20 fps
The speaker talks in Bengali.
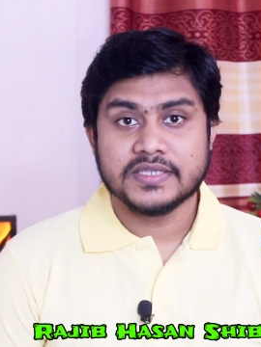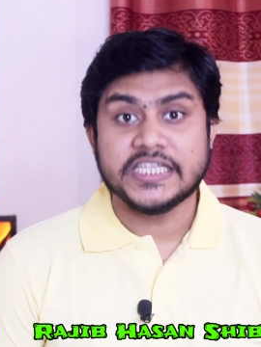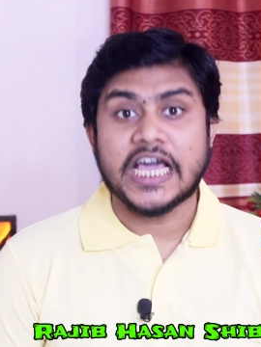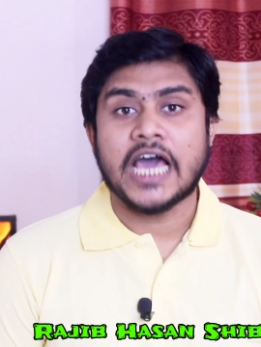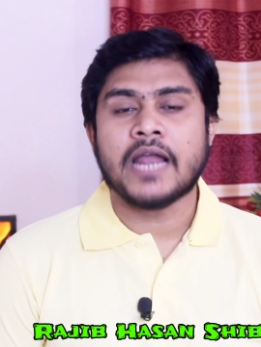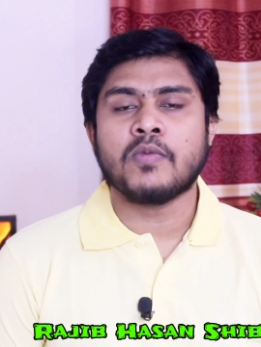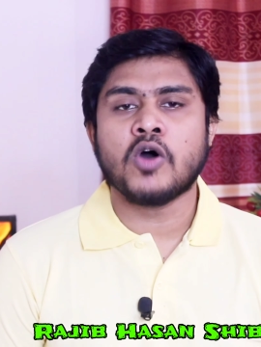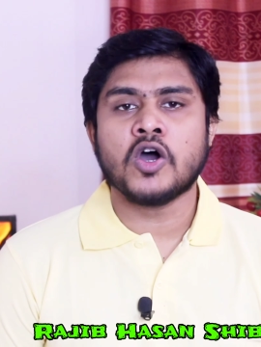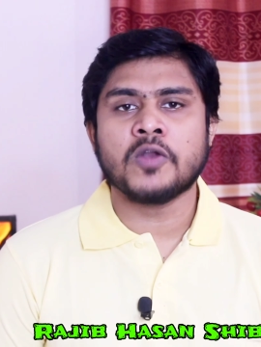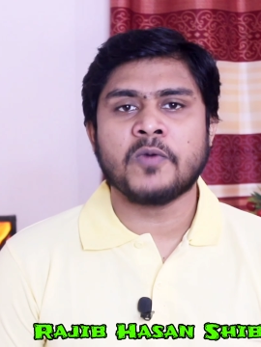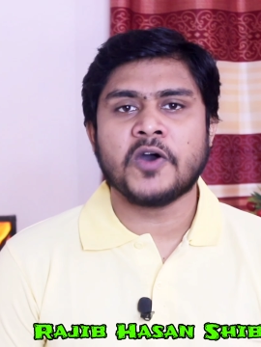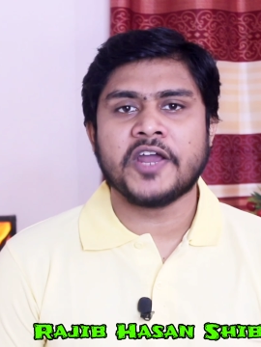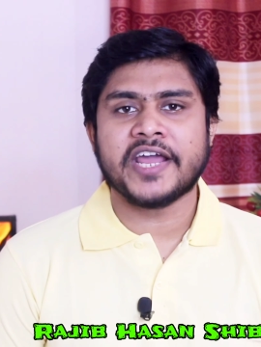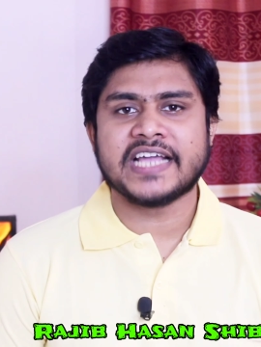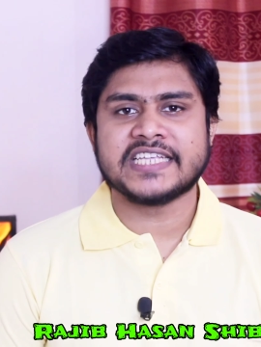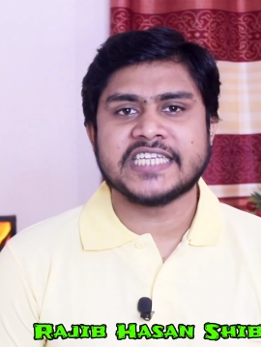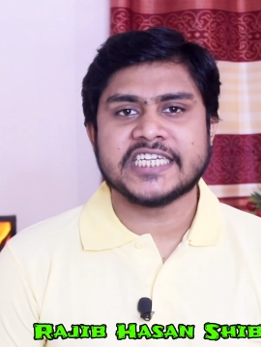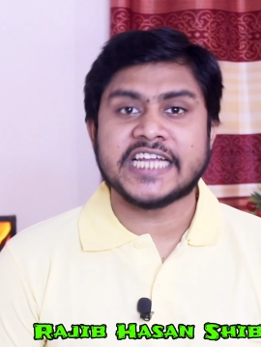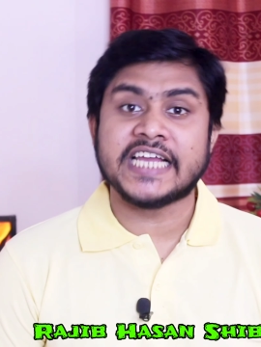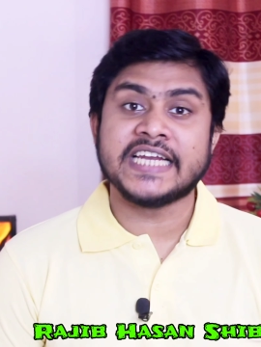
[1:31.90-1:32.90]
যার মন ভরে
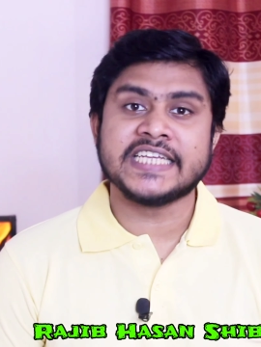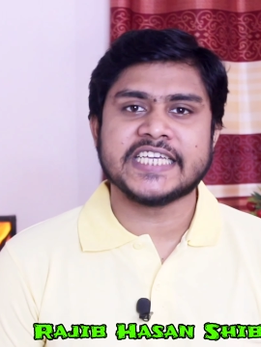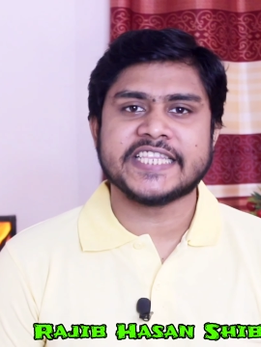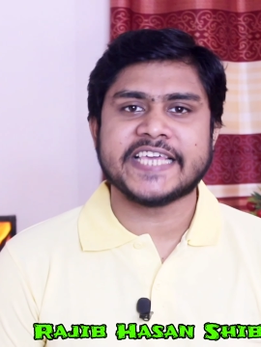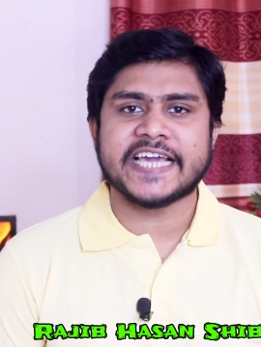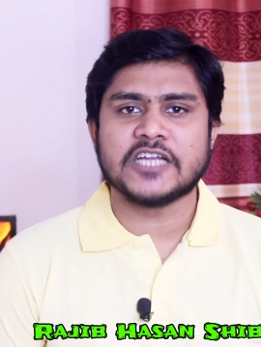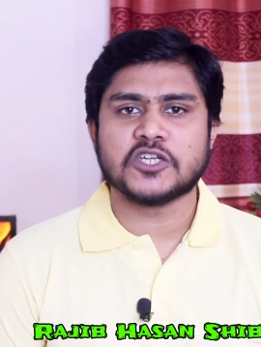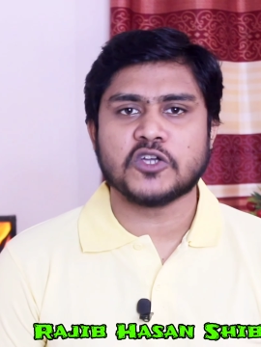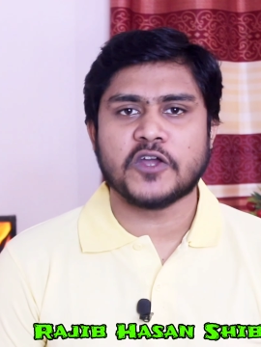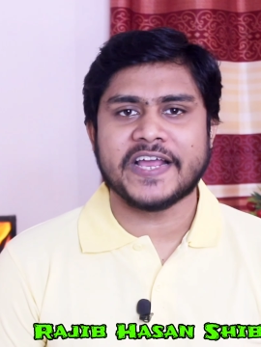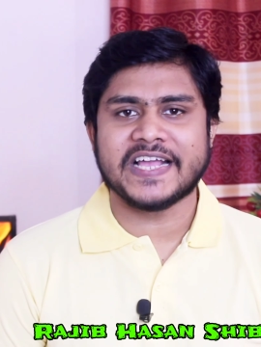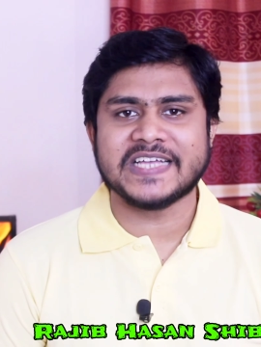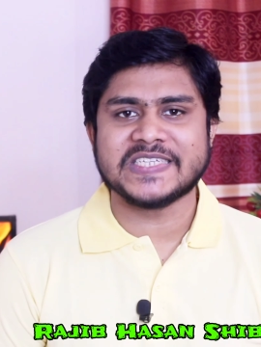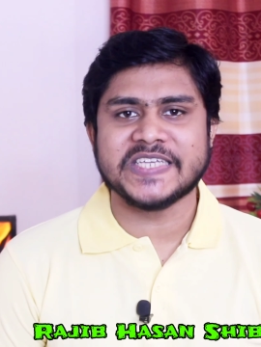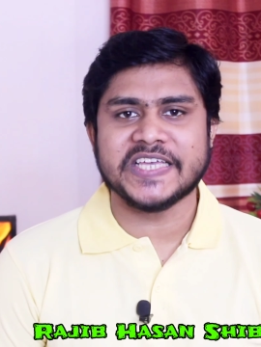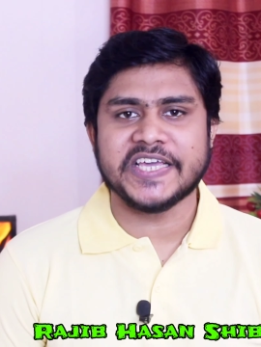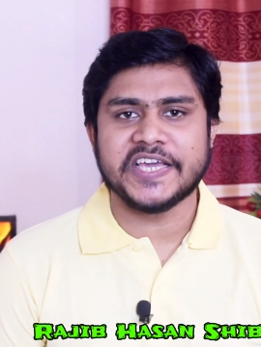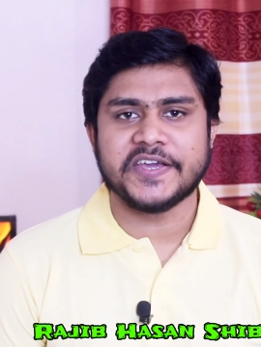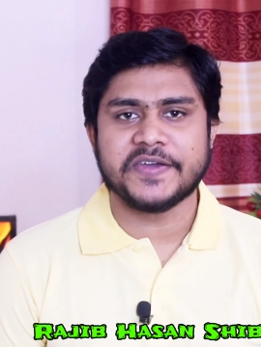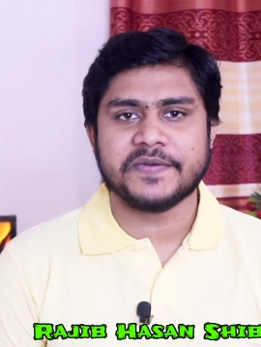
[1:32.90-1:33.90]
গেছে সে নিজে থেকে সরে
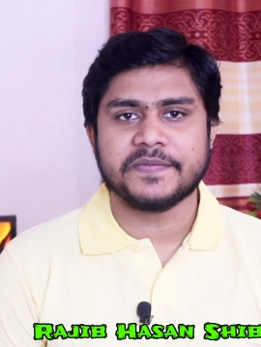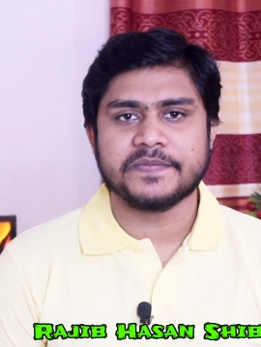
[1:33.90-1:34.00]
গেছে